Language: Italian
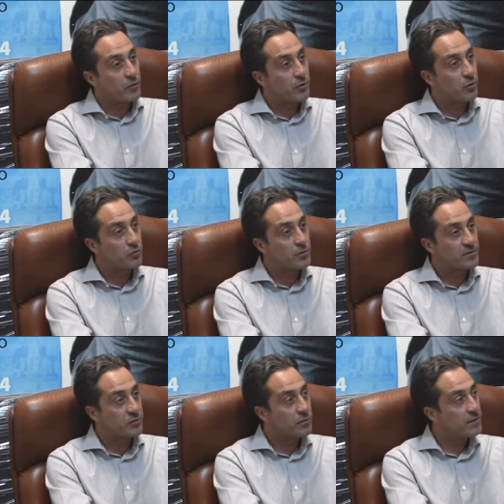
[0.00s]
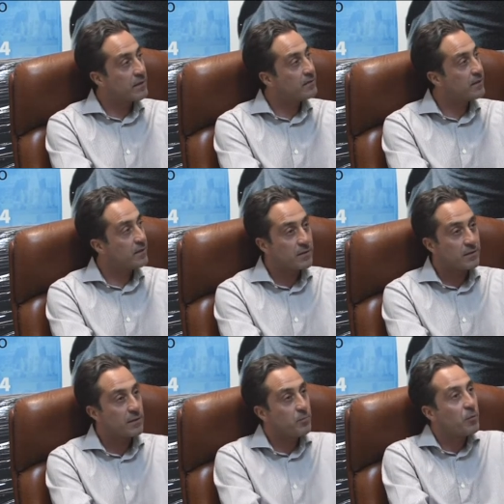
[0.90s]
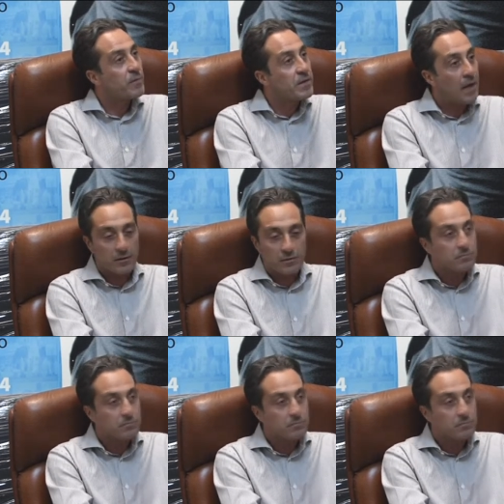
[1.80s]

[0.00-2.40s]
non ricordo azioni degne del Pomigliano,